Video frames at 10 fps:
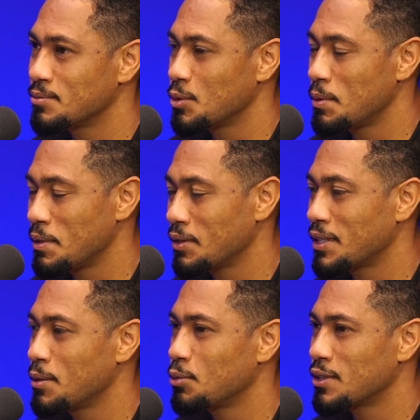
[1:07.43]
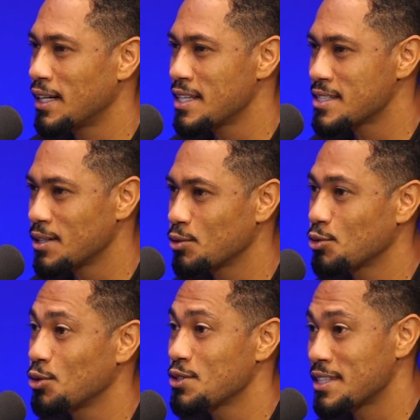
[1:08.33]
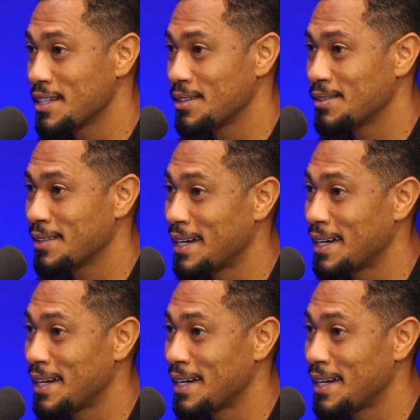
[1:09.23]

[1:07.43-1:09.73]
no primeiro tempo, outra lesão no tornozelo.